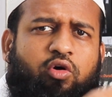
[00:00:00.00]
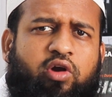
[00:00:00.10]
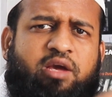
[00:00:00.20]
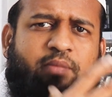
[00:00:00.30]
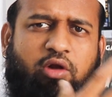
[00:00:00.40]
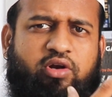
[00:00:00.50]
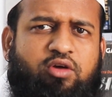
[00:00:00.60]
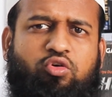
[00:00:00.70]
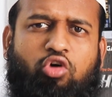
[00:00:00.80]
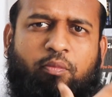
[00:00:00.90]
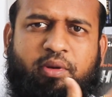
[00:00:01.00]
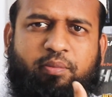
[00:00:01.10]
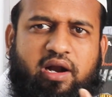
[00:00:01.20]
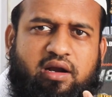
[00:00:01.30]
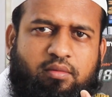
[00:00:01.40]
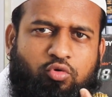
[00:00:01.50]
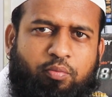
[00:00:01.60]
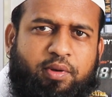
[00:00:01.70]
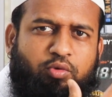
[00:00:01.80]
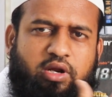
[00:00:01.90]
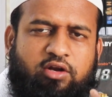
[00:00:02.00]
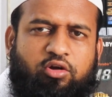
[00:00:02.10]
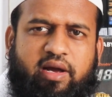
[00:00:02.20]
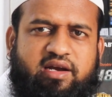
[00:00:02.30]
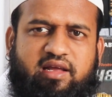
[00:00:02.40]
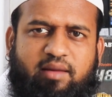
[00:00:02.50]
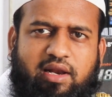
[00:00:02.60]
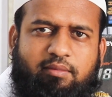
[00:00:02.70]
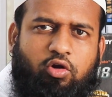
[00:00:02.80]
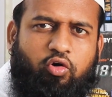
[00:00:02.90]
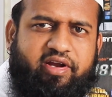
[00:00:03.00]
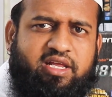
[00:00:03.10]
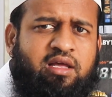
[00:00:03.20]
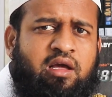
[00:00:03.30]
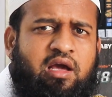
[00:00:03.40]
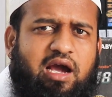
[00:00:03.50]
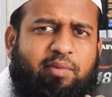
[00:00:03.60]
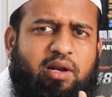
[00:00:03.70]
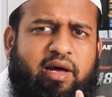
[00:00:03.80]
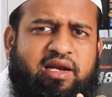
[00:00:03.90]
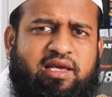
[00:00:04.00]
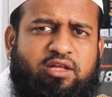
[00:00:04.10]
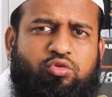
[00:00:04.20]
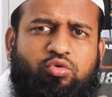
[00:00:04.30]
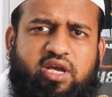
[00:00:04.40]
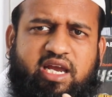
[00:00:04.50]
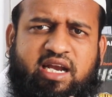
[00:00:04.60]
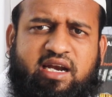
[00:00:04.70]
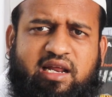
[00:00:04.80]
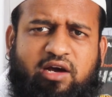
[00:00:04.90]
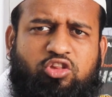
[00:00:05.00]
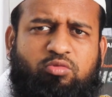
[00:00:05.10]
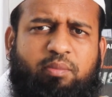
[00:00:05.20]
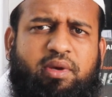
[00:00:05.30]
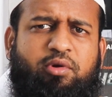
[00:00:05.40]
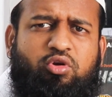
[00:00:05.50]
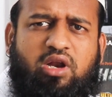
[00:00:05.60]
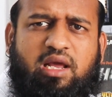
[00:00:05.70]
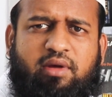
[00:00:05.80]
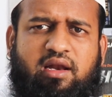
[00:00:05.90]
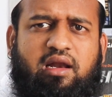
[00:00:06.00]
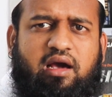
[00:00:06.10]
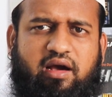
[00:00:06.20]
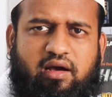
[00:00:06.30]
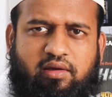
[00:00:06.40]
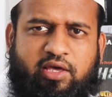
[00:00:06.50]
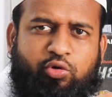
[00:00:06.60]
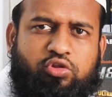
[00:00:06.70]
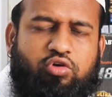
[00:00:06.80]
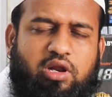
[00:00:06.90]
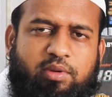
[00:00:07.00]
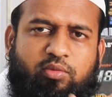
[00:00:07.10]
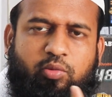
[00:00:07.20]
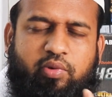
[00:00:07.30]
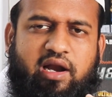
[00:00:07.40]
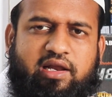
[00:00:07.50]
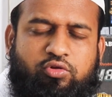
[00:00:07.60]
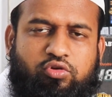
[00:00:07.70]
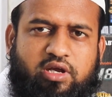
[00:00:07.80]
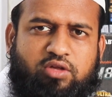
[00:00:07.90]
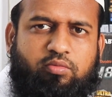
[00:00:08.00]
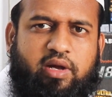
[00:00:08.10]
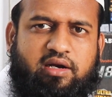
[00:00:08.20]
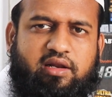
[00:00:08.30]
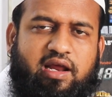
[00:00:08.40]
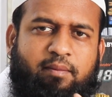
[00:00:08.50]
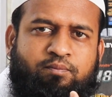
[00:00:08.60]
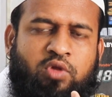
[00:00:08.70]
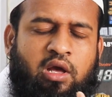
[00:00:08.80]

অনেক ভালো এটা কোনো কপি ব্র্যান্ড কপি প্রোডাক্ট এখন মার্কেটে অ্যাভেলেবেল হয়নি আপনারা মার্কেটে কিন্তু এ ডাটা অথবা বিভিন্ন লেভেল ইউজ করে বিভিন্ন ব্র্যান্ড ইউজ করে কিন্তু মার্কেটে র্যাম